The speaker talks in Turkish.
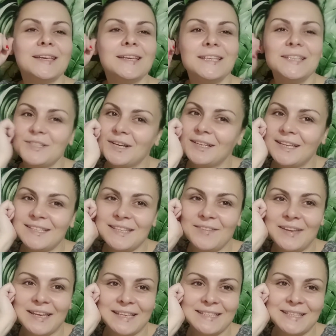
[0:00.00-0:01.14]
İnşallah
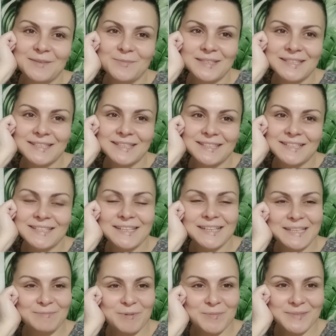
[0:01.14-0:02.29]
severek izlemişsinizdir,
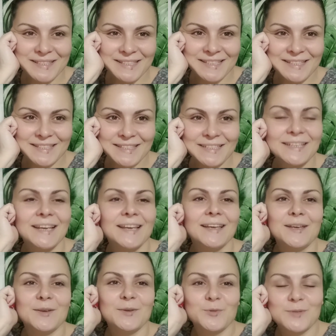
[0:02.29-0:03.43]
sıkılmamışsınızdır.
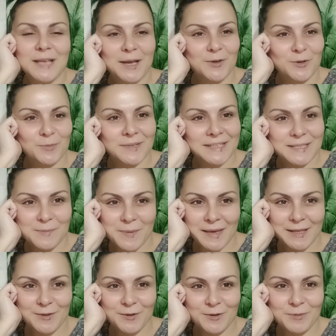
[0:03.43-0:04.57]
Güzel yorumlarınızı
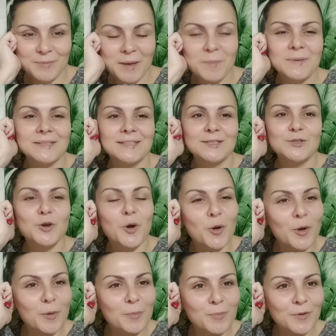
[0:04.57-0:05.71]
bekliyorum. Hepinizi
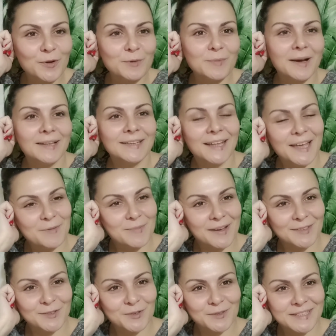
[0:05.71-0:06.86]
çok öpüyorum. Allah'a
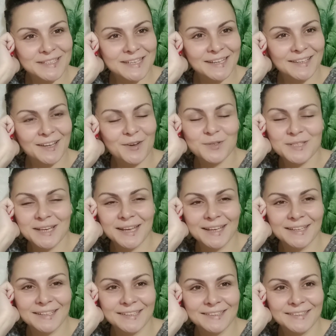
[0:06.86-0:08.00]
emanet olun inşallah.
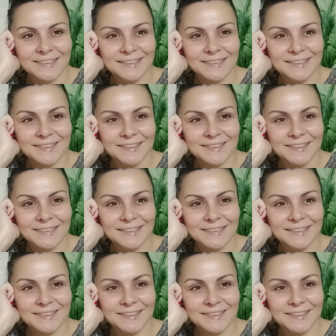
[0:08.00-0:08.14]
Hoşçakalın.